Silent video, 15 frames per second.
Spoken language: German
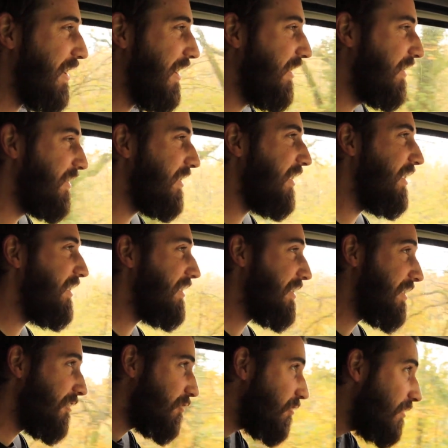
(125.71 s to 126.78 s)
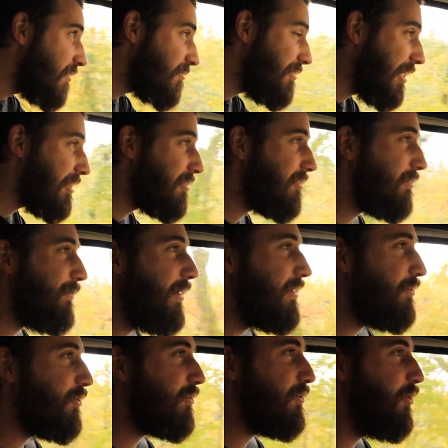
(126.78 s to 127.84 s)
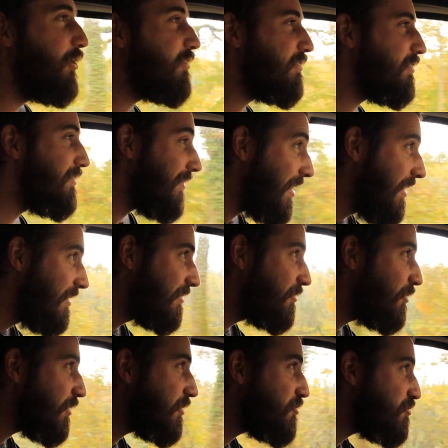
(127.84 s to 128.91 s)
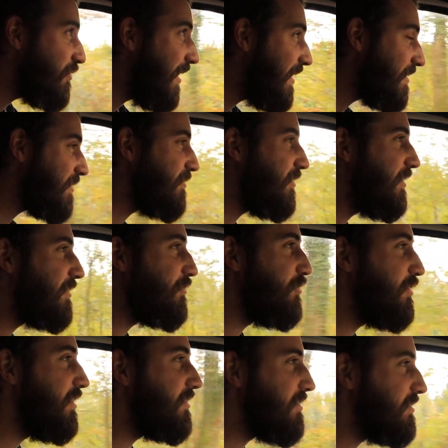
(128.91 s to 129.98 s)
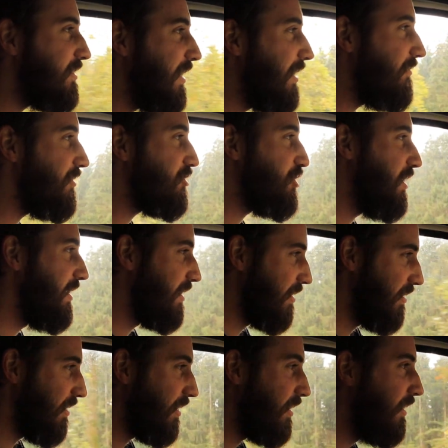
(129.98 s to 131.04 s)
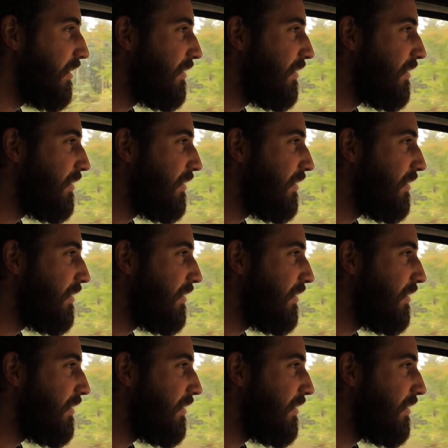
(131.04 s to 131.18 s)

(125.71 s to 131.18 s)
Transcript: Frankreich, jetzt hier das letzte Mal durch den Hotzewald, durch den Schwarzwald für dieses Jahr wahrscheinlich.